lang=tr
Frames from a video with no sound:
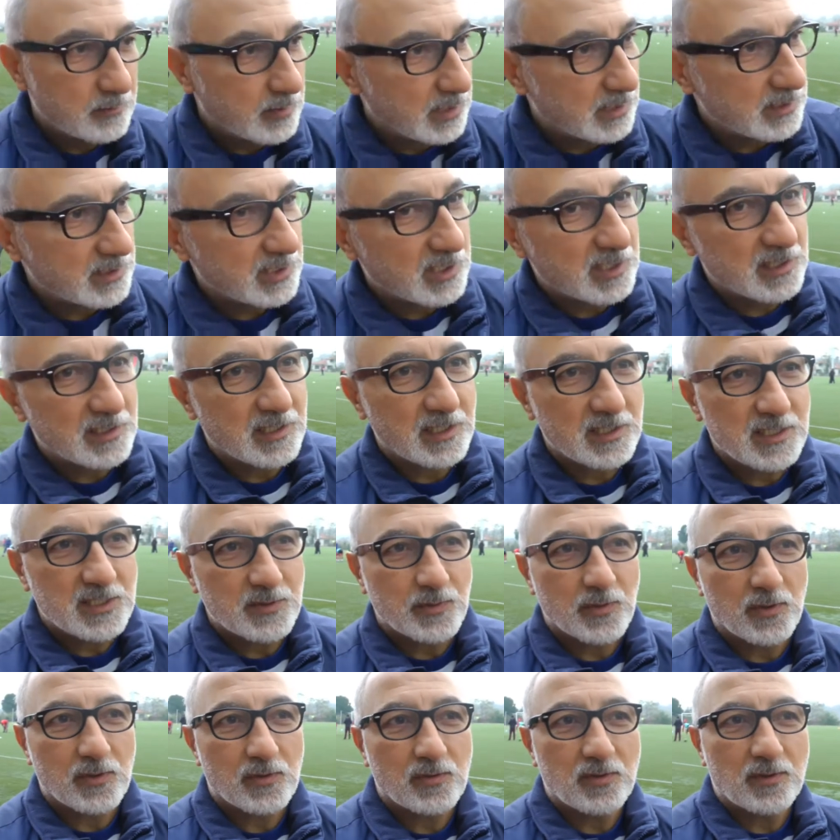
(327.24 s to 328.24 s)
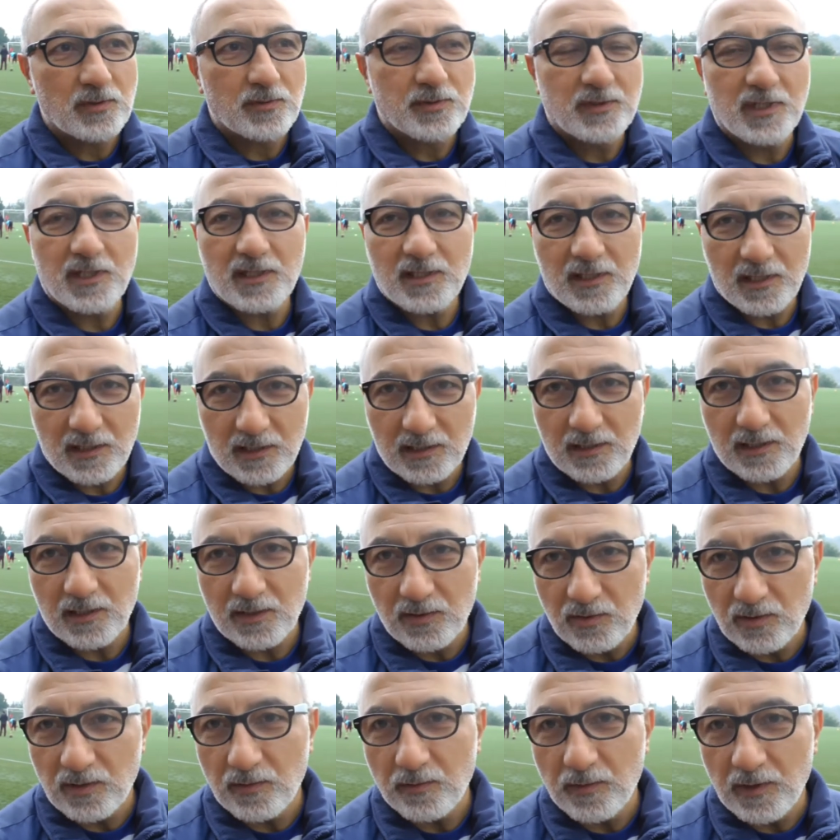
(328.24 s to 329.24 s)
ben Dikiltaş Spor Kulübü Teknik
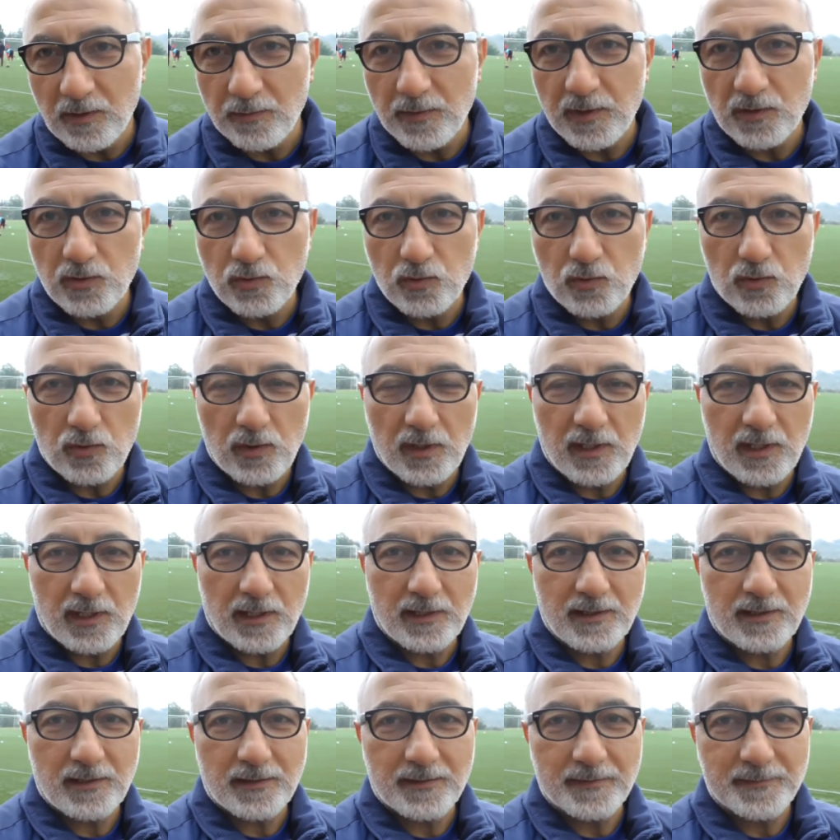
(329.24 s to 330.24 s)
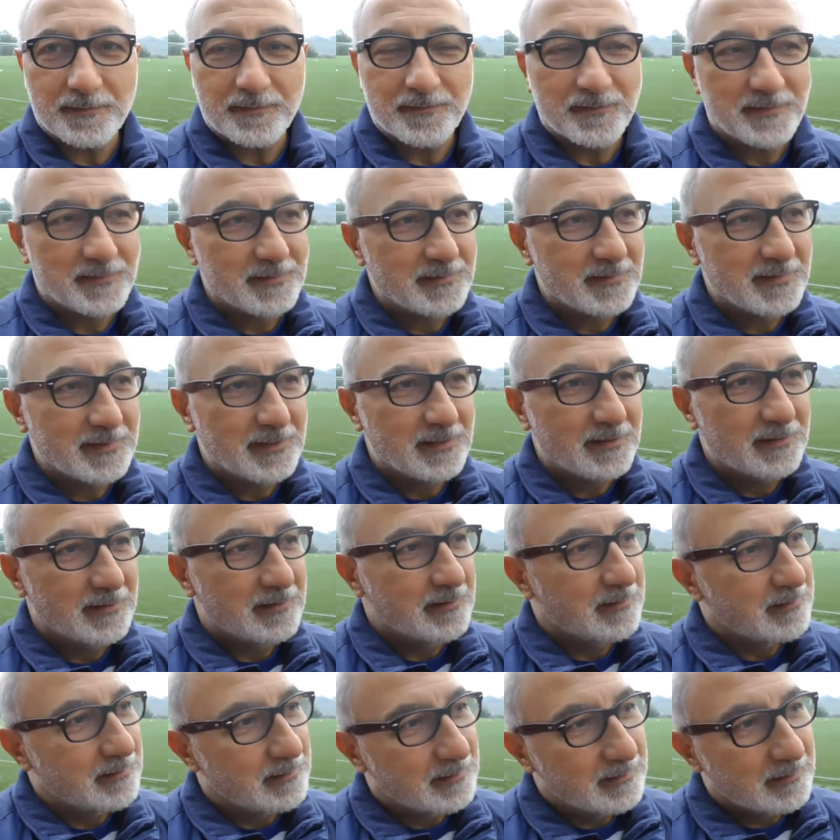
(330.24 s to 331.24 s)
Direktörü Mehmet Uğurlu El. Ee,
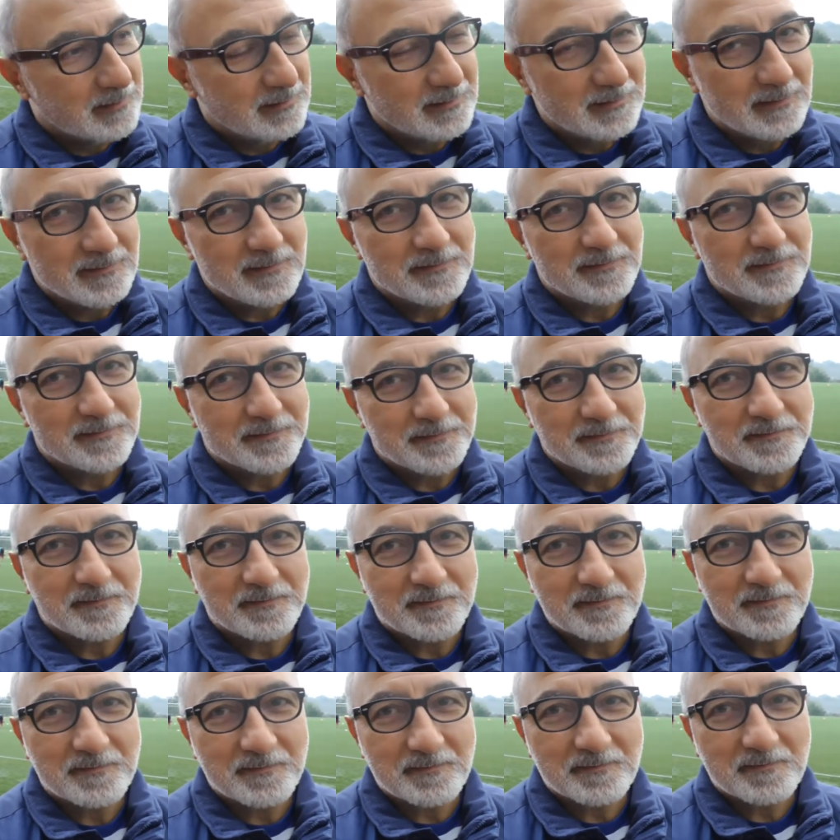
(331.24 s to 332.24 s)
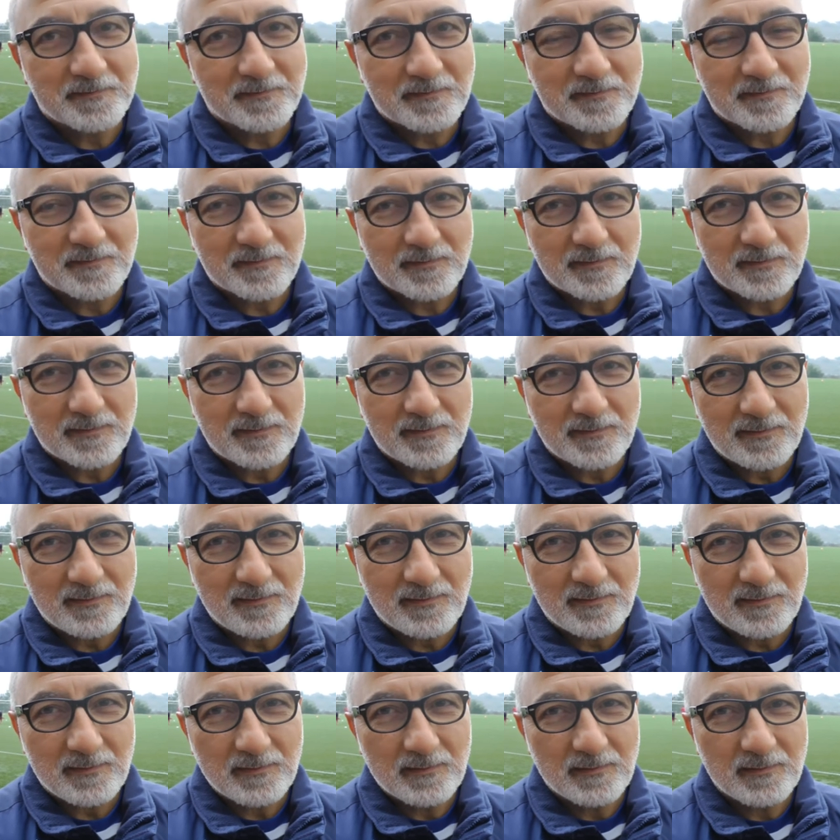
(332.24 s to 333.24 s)
bu maçta
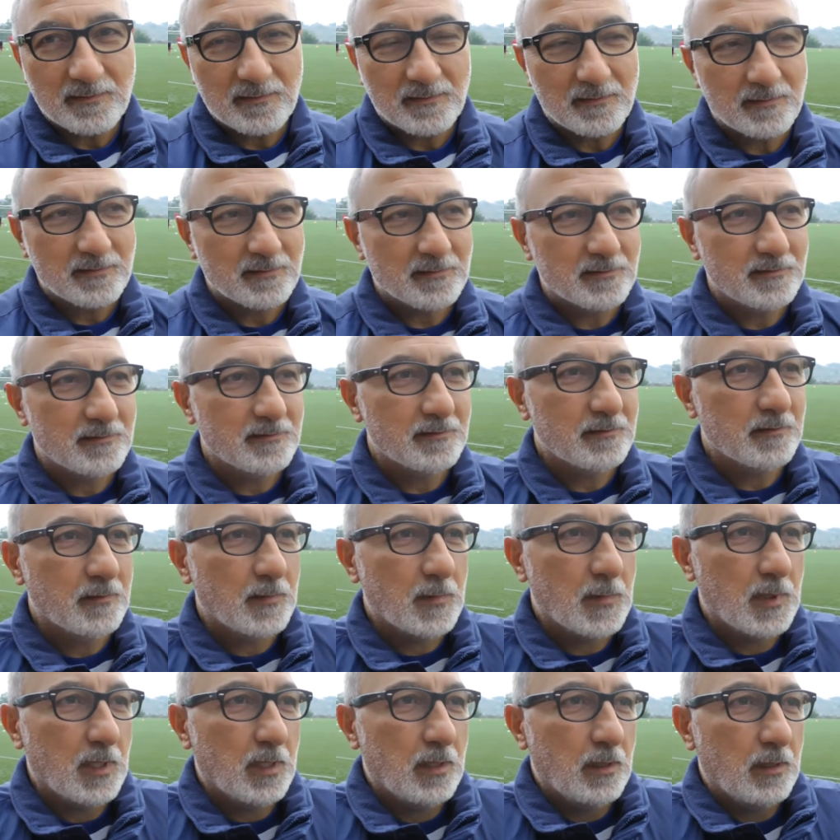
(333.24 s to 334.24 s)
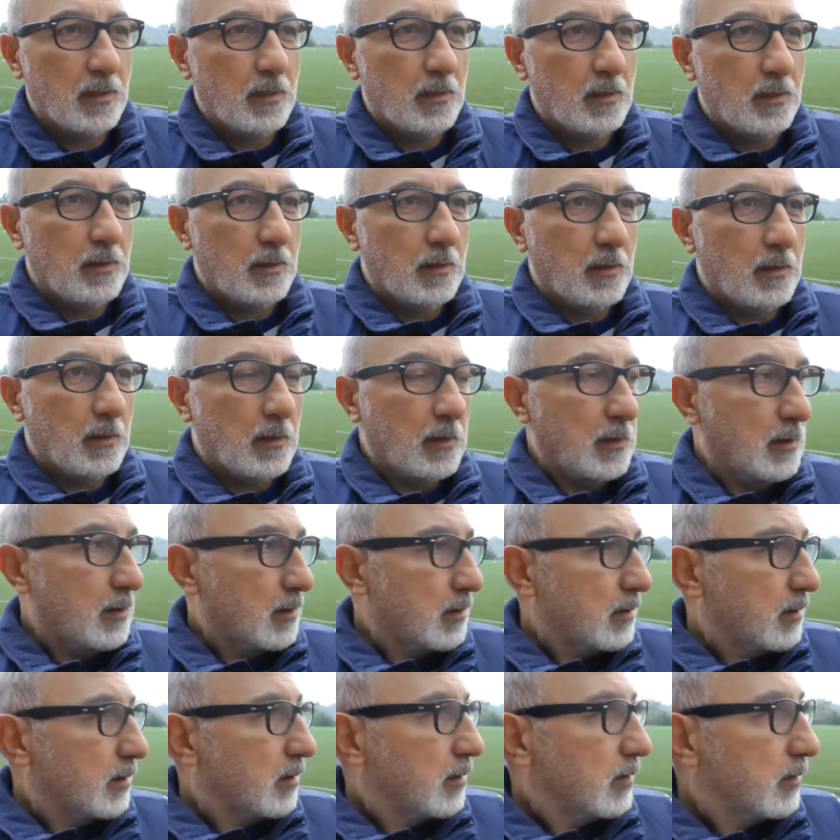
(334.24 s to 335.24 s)
nasıl bir e, performans
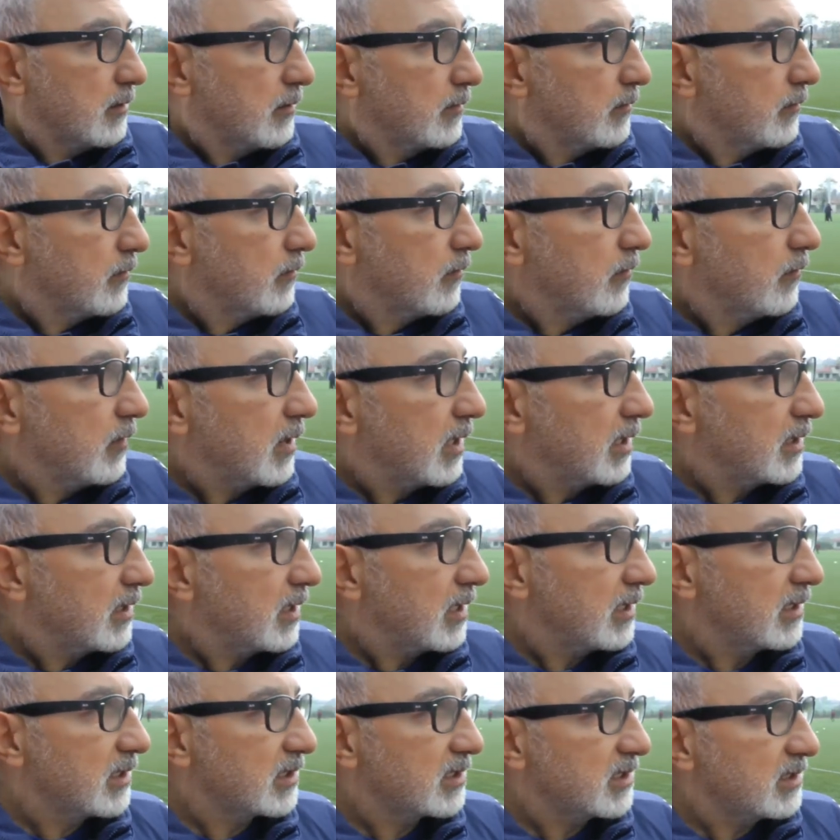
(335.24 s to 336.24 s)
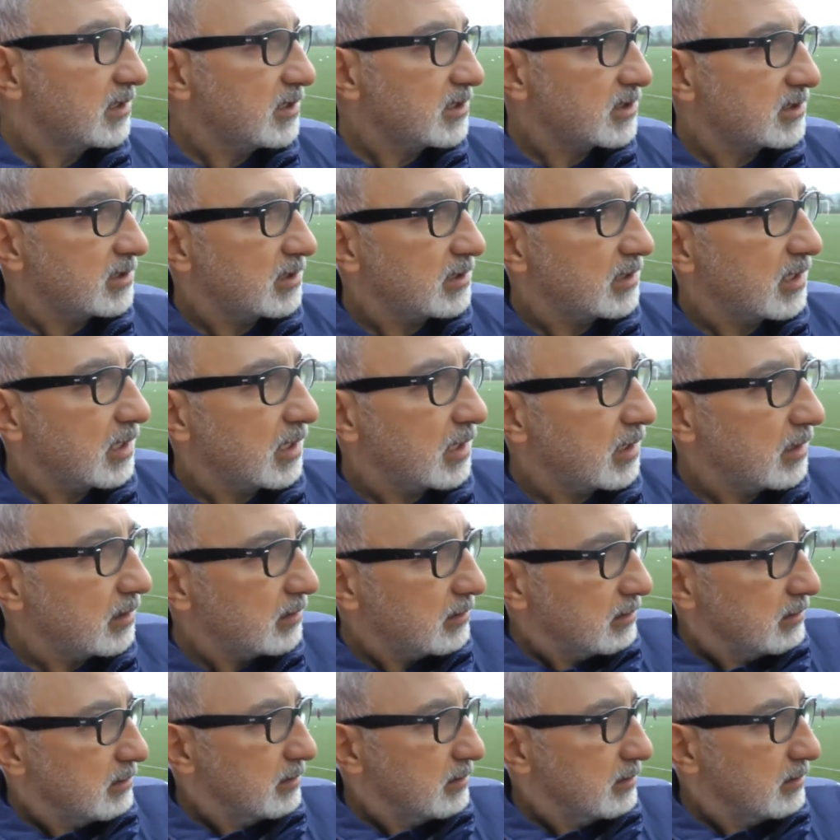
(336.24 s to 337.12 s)
düşünüyorsunuz? Neler yapıyorsunuz? Valla ligin işte daha